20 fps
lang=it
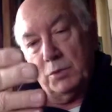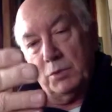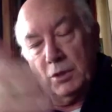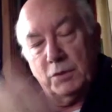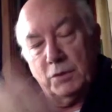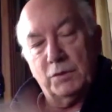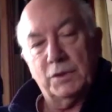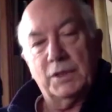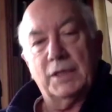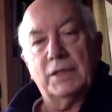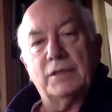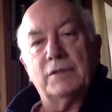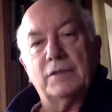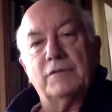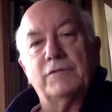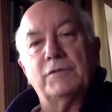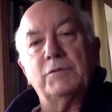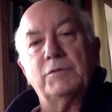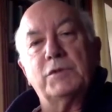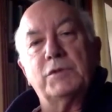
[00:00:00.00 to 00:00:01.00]
quando vedrete
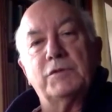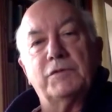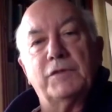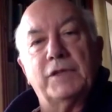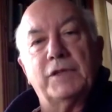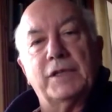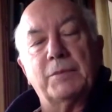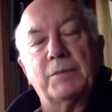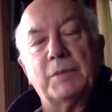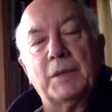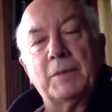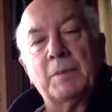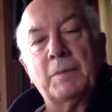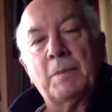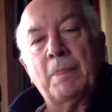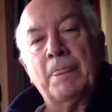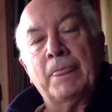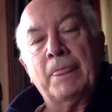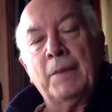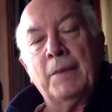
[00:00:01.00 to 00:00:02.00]
il film si ferma,
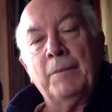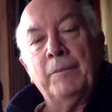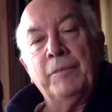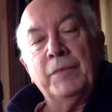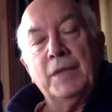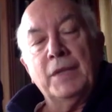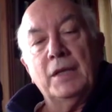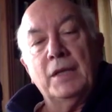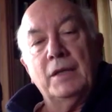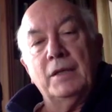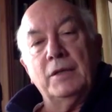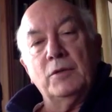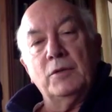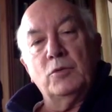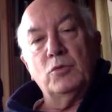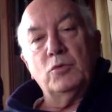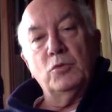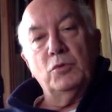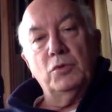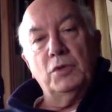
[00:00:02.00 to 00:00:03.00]
in
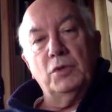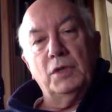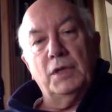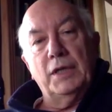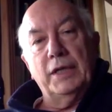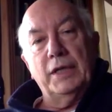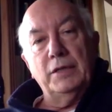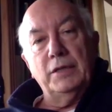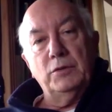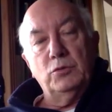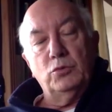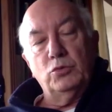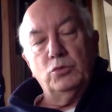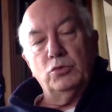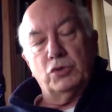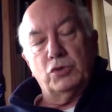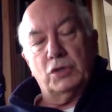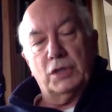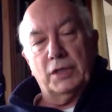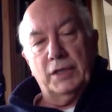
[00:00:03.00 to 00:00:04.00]
cui le
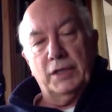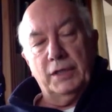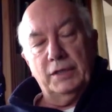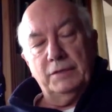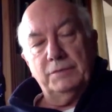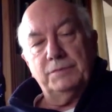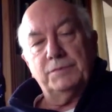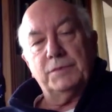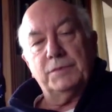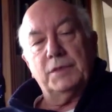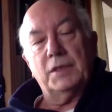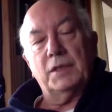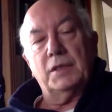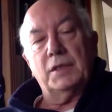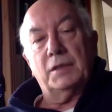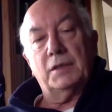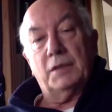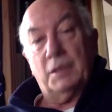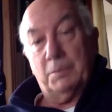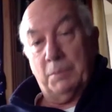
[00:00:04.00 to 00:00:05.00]
industrie,
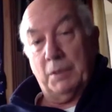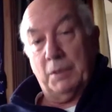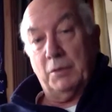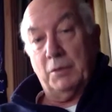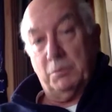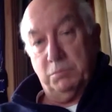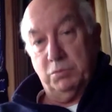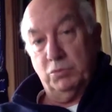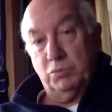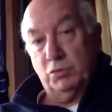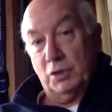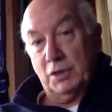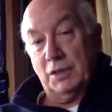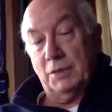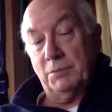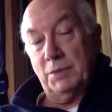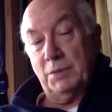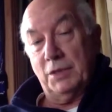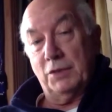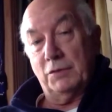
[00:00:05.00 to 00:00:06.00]
eh, e parlo appunto anche
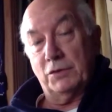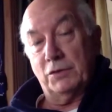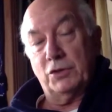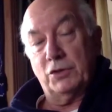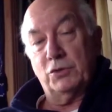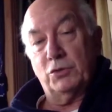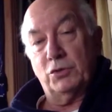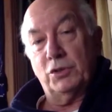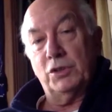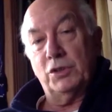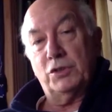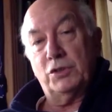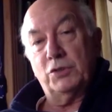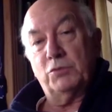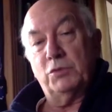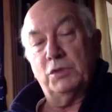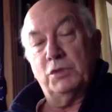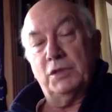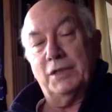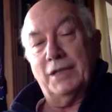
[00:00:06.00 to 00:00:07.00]
del 1910,
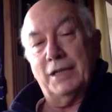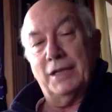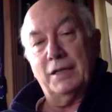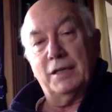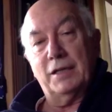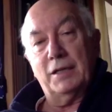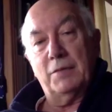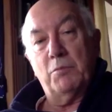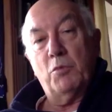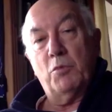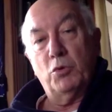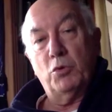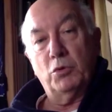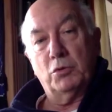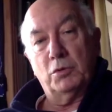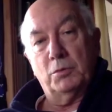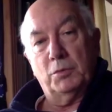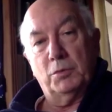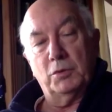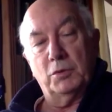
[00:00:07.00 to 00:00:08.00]
quindi anche
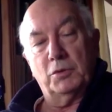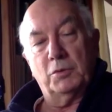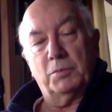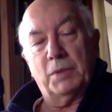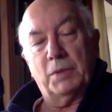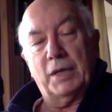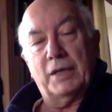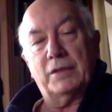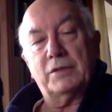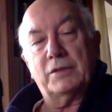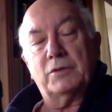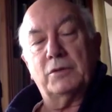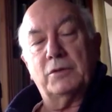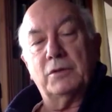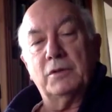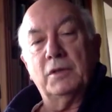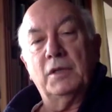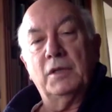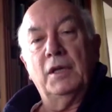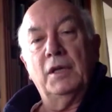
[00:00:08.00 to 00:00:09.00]
molto molto
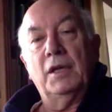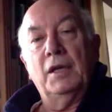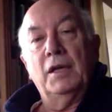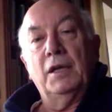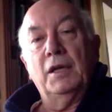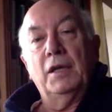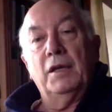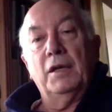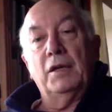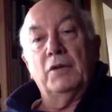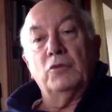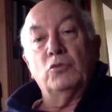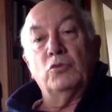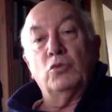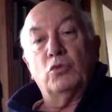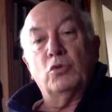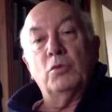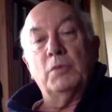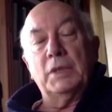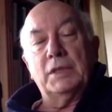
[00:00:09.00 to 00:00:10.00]
presto,
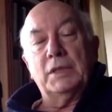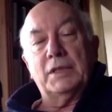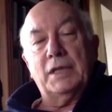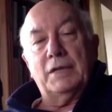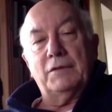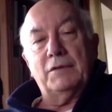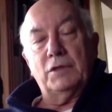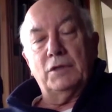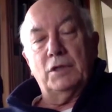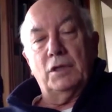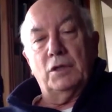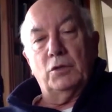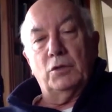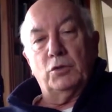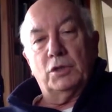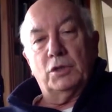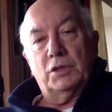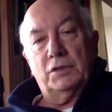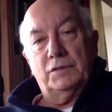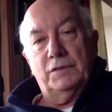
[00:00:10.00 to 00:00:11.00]
documentavano le
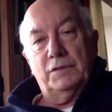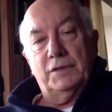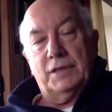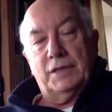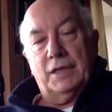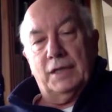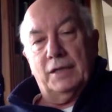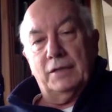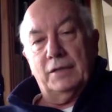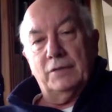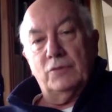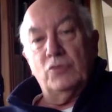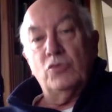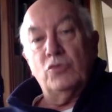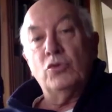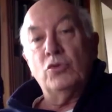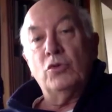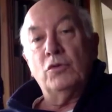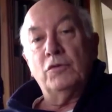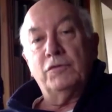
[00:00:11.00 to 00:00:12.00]
loro attività,
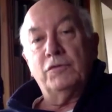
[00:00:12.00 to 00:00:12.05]
non